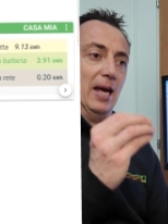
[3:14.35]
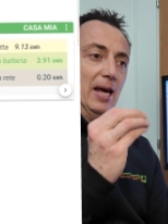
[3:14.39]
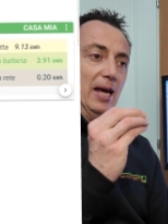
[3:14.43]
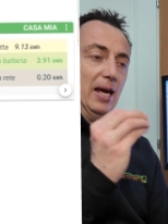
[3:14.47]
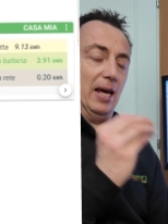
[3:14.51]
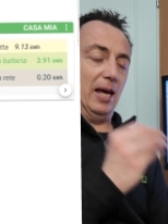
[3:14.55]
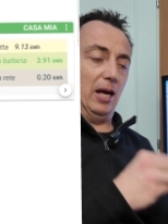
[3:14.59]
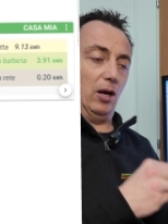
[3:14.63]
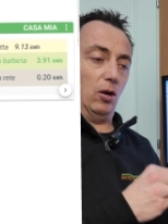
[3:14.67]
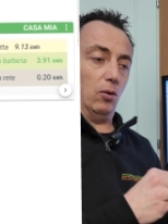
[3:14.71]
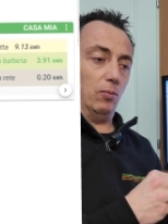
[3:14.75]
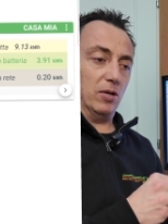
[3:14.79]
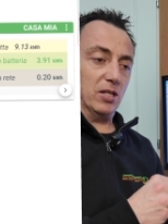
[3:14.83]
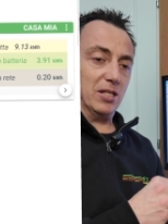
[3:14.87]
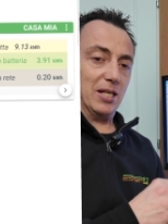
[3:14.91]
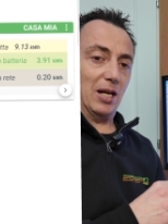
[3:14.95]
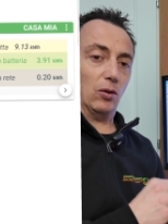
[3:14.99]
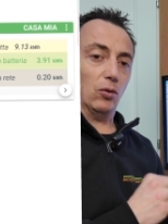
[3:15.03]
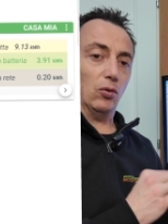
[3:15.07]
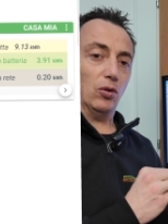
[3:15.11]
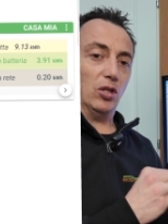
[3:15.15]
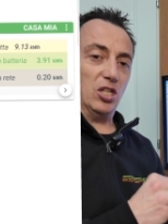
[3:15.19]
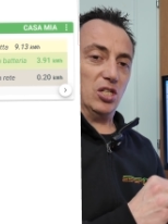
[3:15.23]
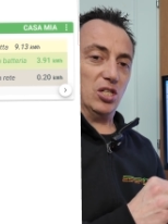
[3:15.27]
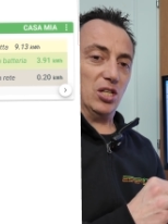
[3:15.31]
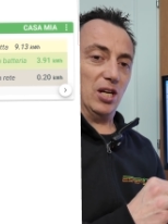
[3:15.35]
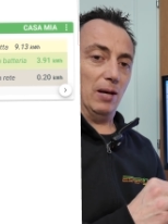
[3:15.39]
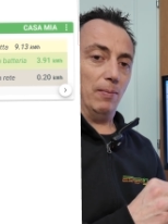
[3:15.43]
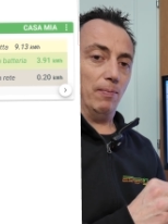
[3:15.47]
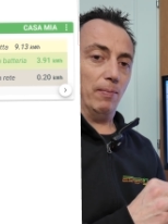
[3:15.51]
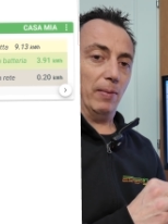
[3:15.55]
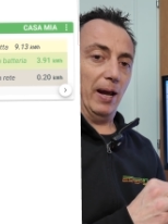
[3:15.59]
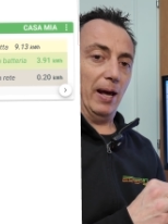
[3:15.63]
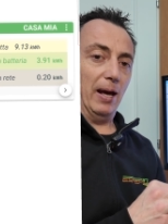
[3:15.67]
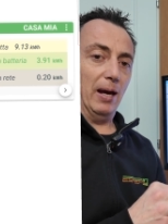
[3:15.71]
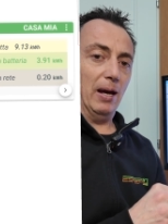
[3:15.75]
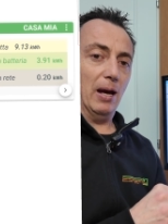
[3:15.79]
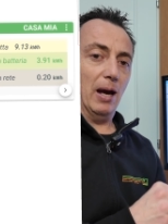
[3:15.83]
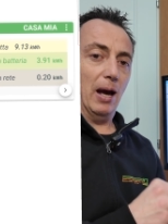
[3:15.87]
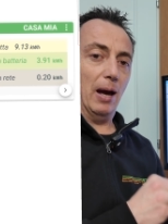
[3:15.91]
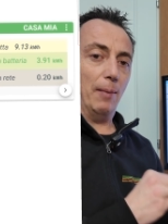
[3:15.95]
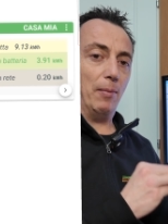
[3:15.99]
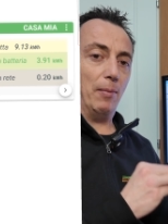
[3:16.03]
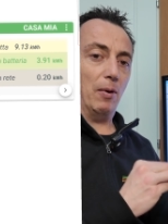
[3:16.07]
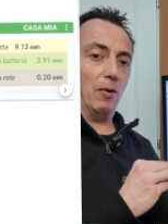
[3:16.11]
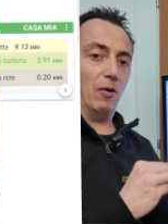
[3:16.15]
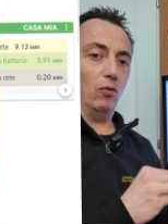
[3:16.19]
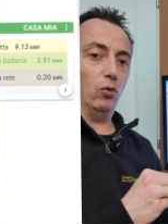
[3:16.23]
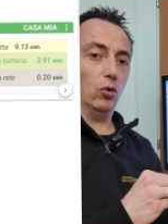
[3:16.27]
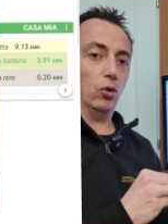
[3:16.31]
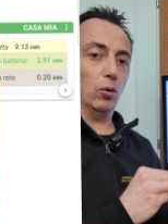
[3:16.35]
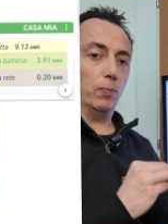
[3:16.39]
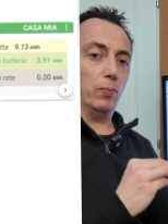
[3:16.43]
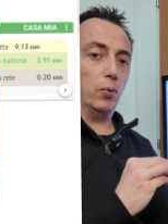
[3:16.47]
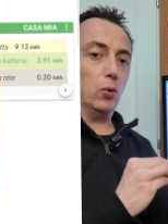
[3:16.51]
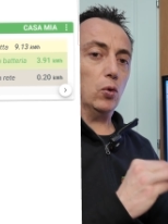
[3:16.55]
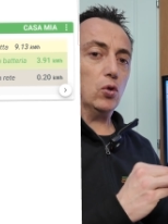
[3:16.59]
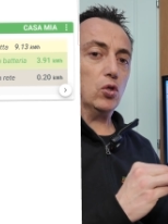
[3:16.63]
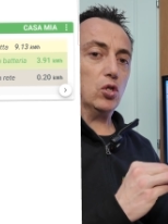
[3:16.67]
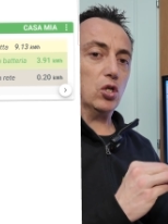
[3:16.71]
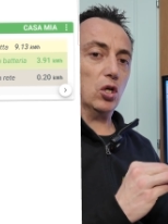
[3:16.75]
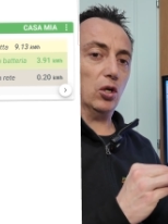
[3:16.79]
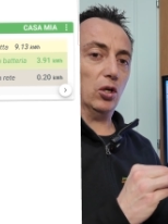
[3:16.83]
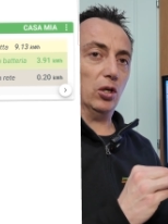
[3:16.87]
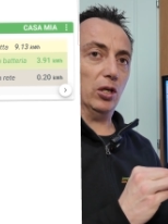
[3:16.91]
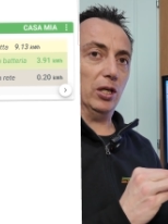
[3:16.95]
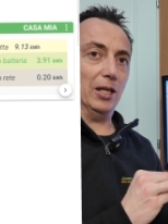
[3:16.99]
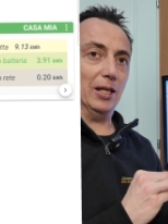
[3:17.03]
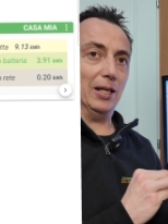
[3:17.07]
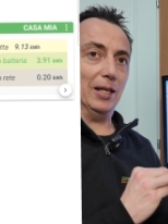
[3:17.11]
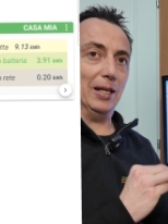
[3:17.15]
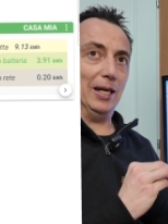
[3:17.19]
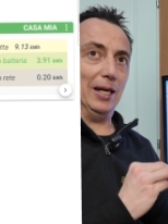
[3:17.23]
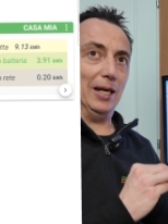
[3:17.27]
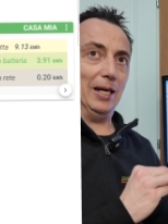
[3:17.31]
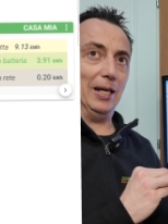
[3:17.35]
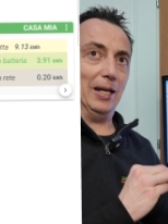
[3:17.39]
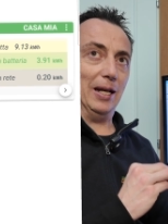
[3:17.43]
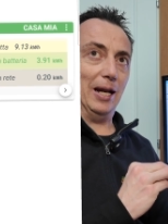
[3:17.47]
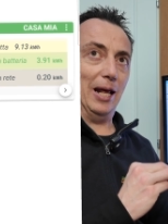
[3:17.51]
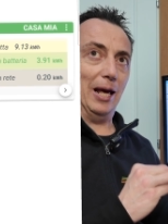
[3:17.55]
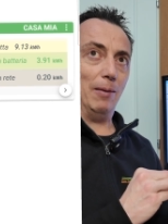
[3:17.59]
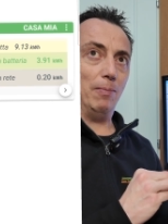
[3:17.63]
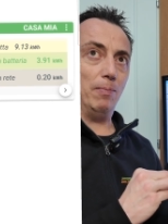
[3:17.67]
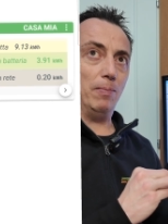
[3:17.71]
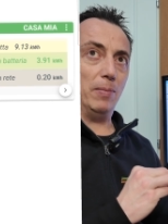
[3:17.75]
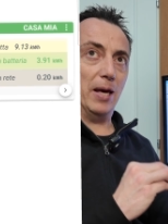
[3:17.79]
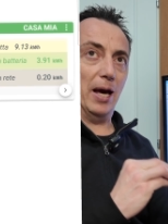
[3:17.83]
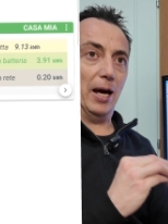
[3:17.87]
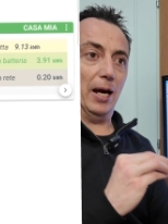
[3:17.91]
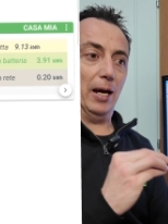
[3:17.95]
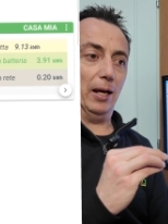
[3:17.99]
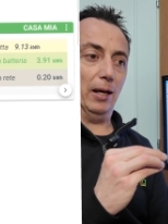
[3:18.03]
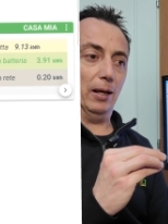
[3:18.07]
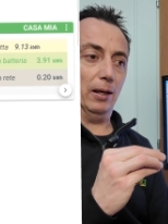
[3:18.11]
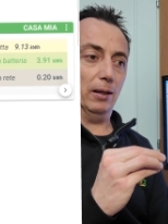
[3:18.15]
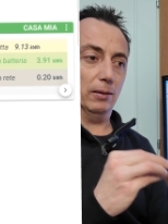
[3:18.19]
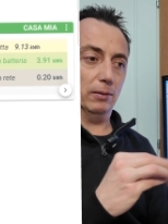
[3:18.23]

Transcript: eh, come è stato dicembre abbiamo avuto più giorni di nebbia,